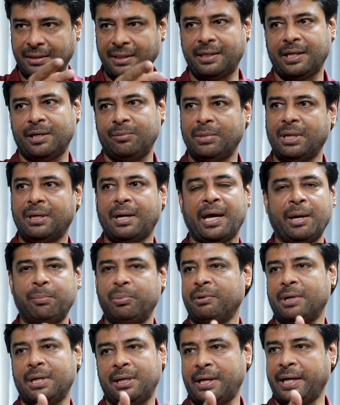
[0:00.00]
அந்த டைமில் நான்
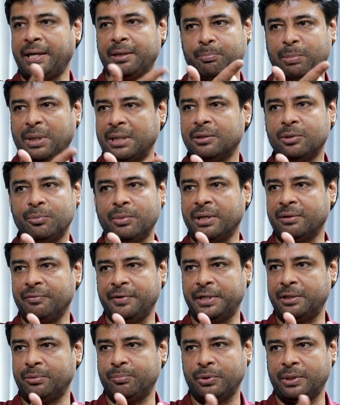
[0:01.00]
எப்போ வேணால் நைட் பன்னெண்டு மணிக்கு
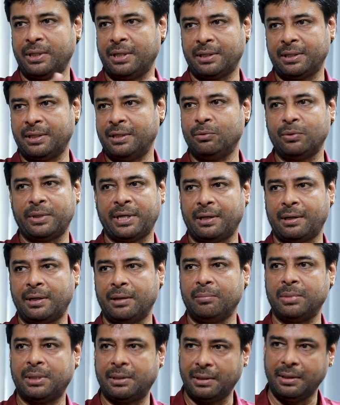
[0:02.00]
வீட்டுக்கு போய் எனக்கு டவுட்
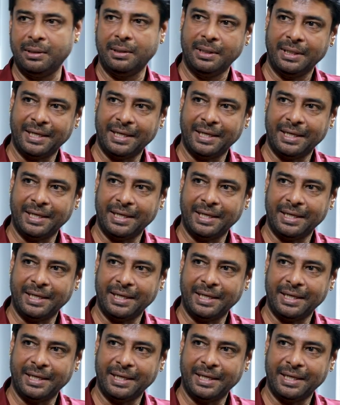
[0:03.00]
கேட்கலாம் பட்